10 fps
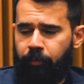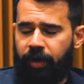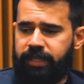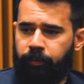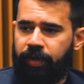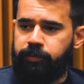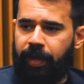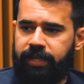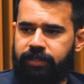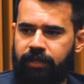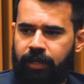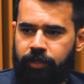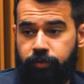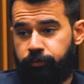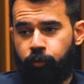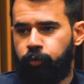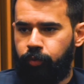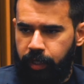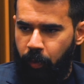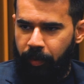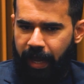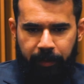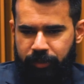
por exemplo, uma espécie de fundo imobiliário,